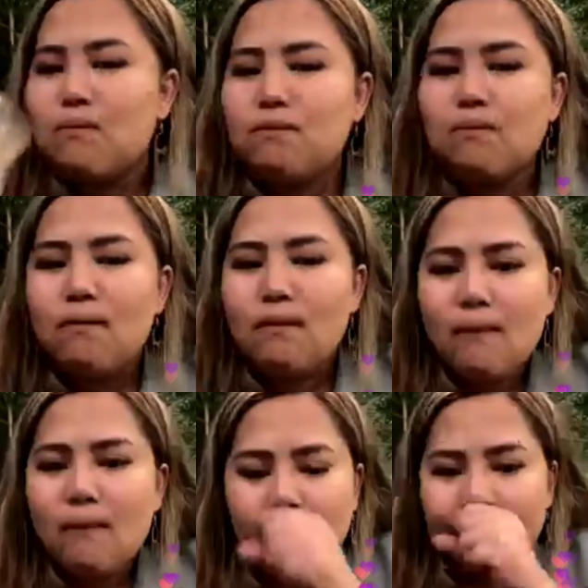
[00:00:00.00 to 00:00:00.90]
Mm.
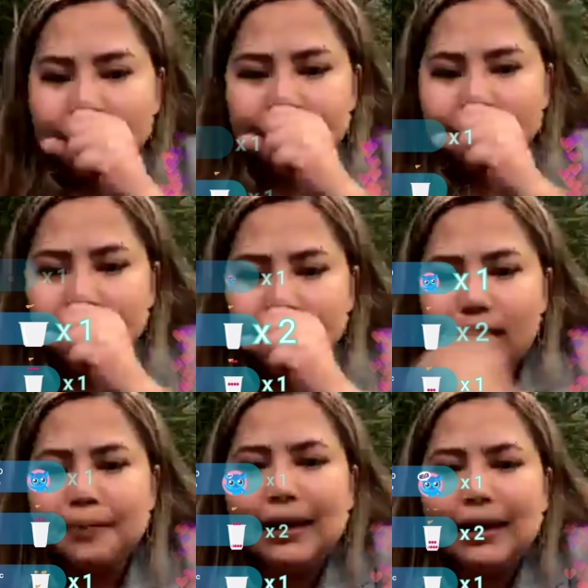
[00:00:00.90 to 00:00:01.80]

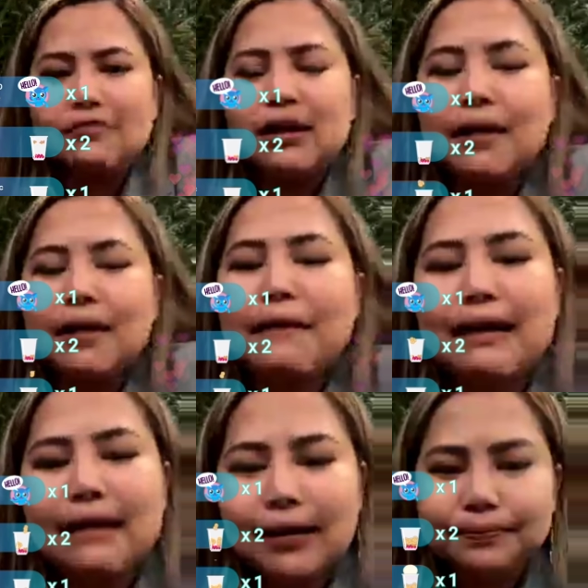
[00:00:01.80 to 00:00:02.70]
Paano
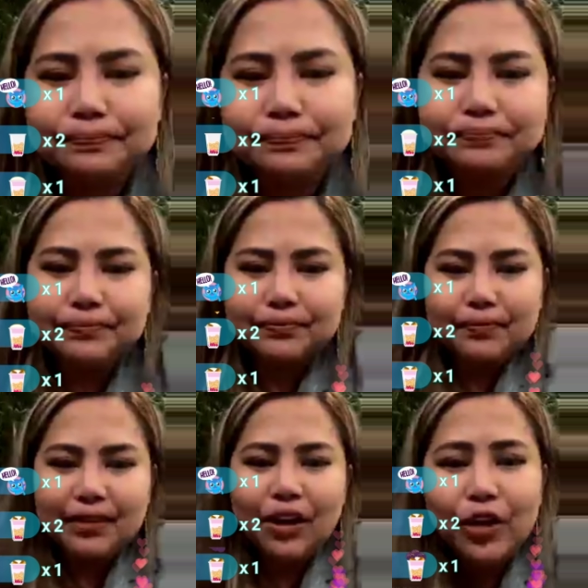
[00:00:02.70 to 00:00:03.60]
magkapera?
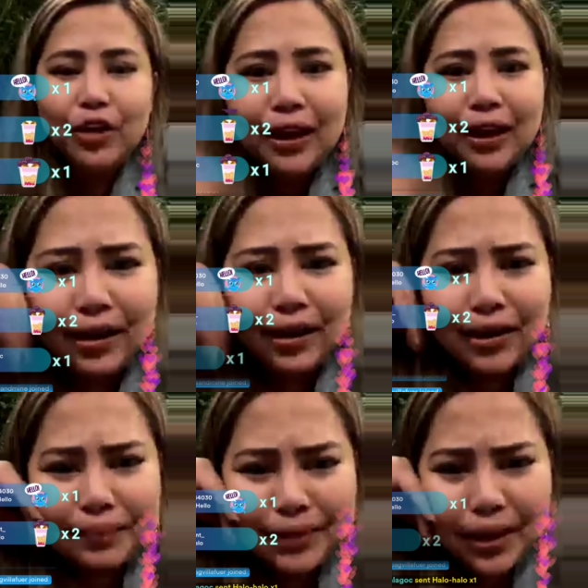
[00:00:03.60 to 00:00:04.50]
Oy, ay,
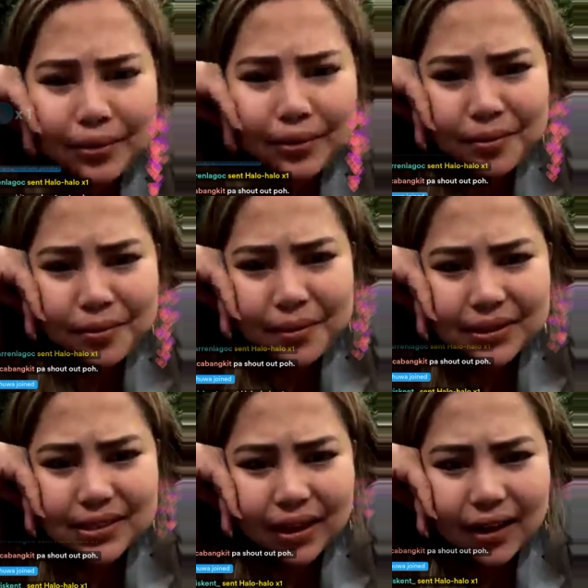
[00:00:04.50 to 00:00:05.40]
daming
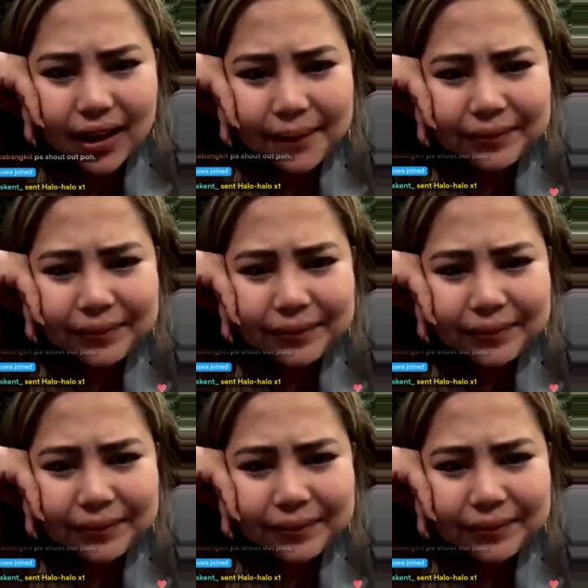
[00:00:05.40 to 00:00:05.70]
bumabagsak ha. Ah.